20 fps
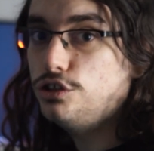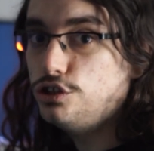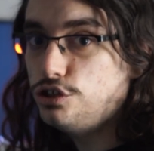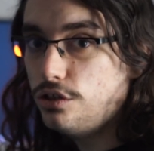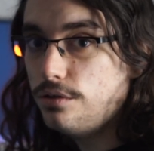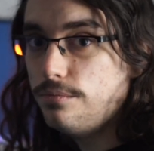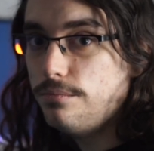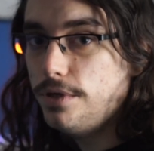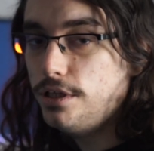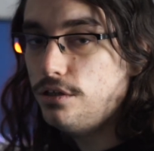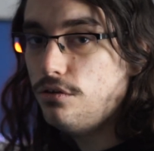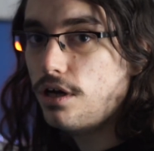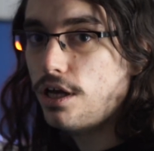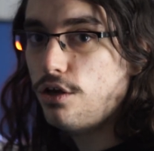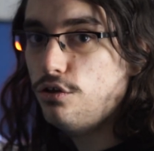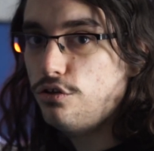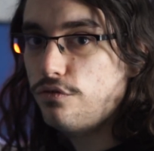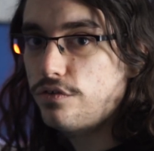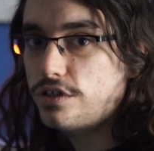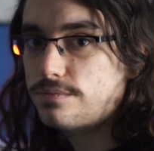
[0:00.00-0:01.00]
Yo invito a
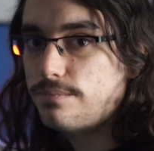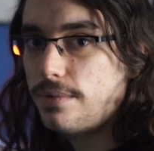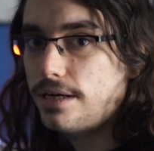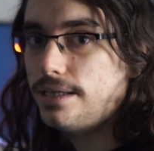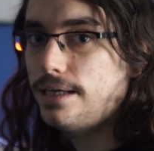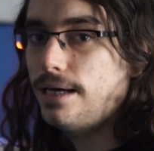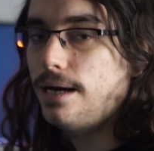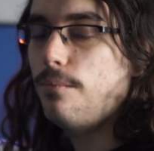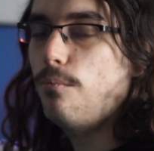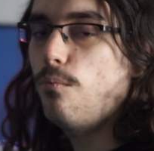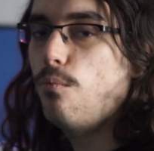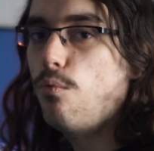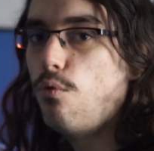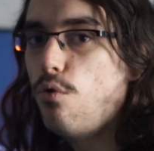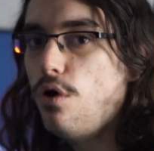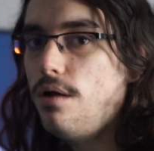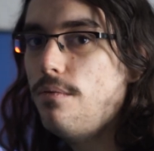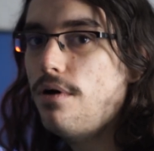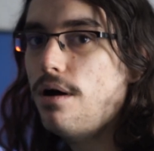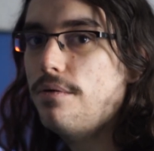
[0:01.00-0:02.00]
que YouTube España
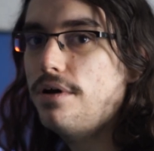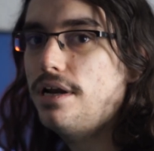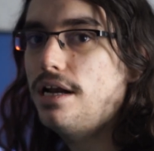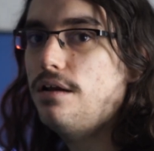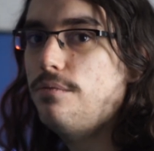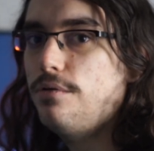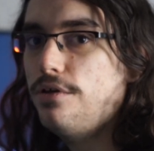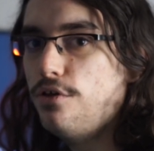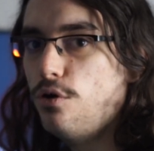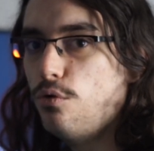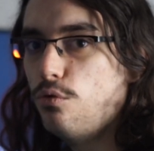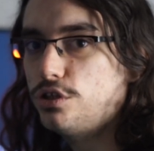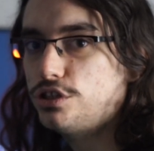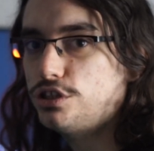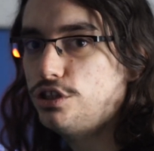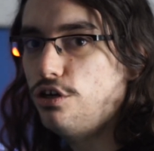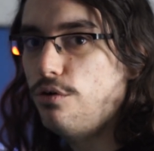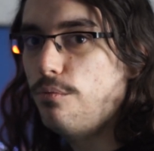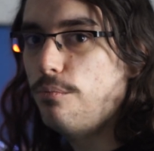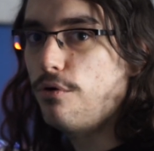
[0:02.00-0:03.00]
vuelva a ver el vídeo en
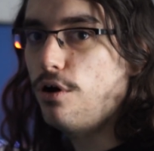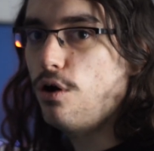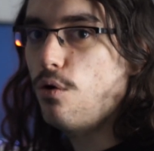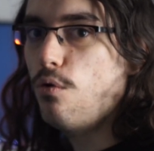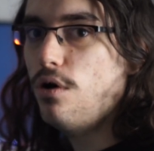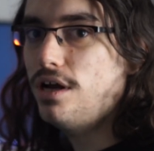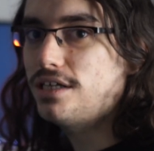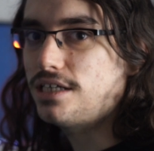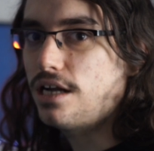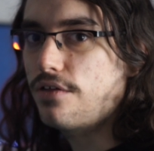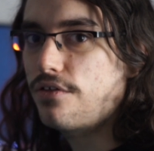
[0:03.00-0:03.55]
cuestión por lo cual se